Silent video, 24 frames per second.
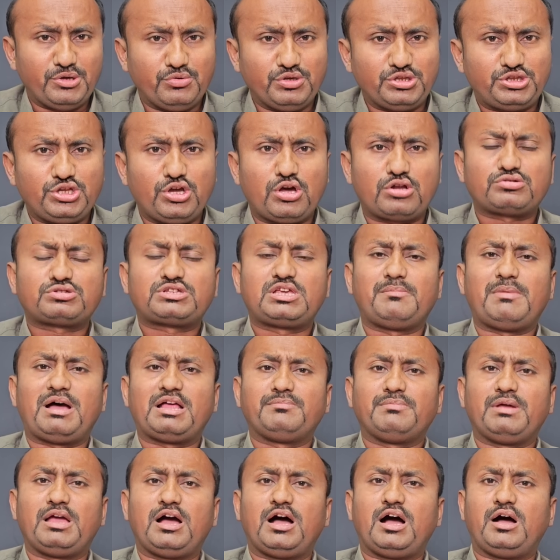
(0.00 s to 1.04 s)
भी हुई थी और उसके
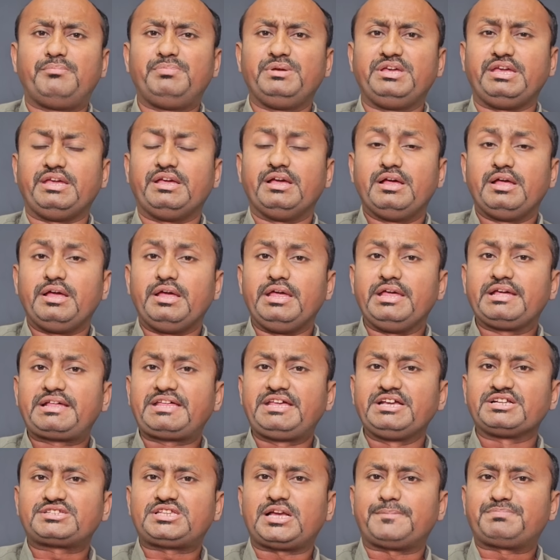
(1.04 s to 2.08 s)
बाद में अभी
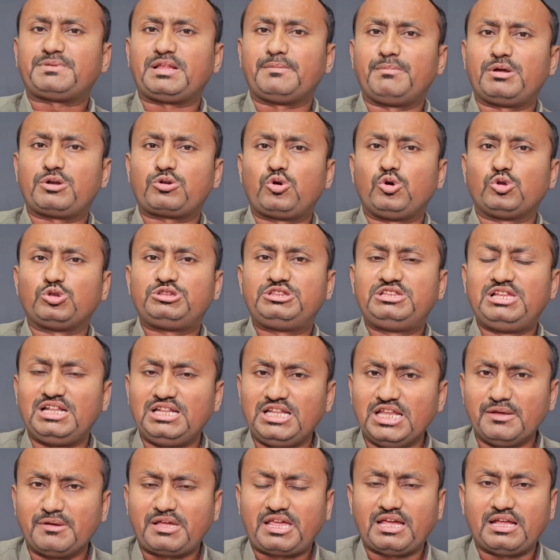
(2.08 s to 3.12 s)
21 सितंबर को
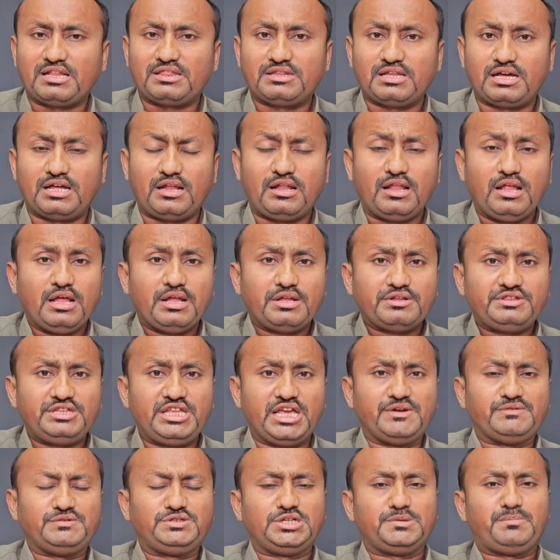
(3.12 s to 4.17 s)
दिल्ली के अंदर
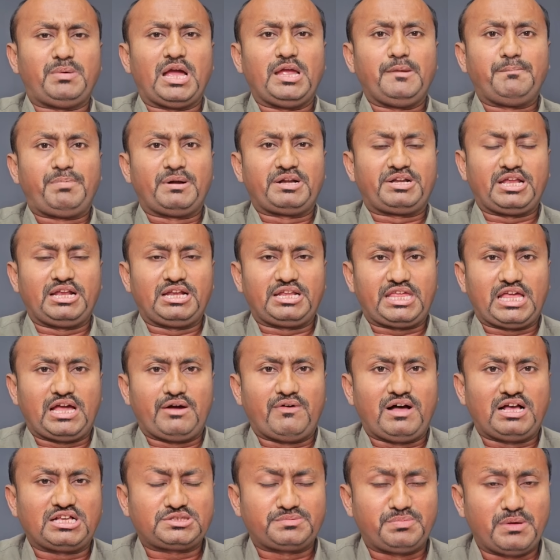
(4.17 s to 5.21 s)
देवजी भाई पटेल के
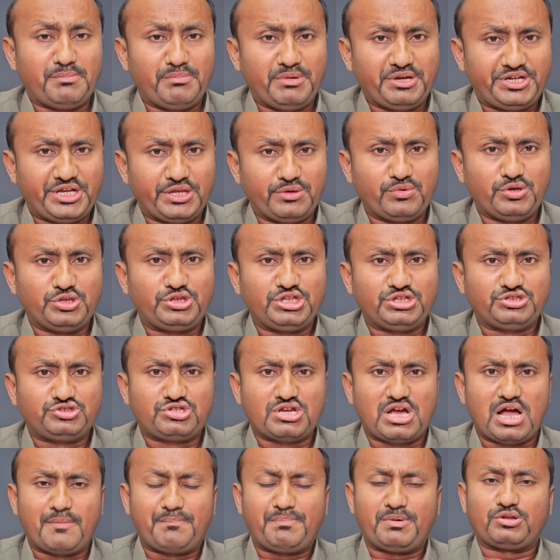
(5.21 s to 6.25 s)
आवास में मीटिंग हुई थी
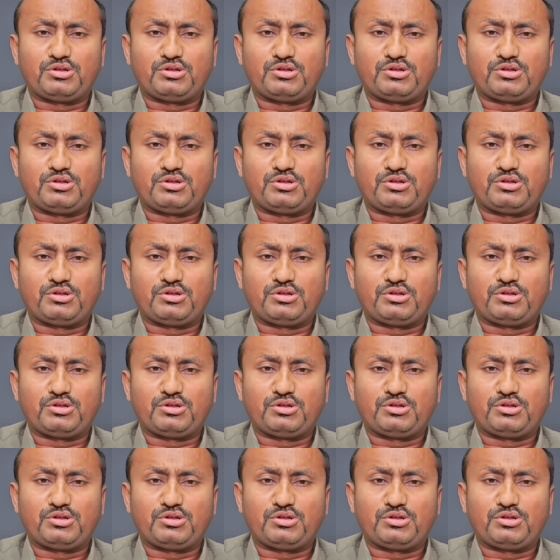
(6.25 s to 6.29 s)
जहां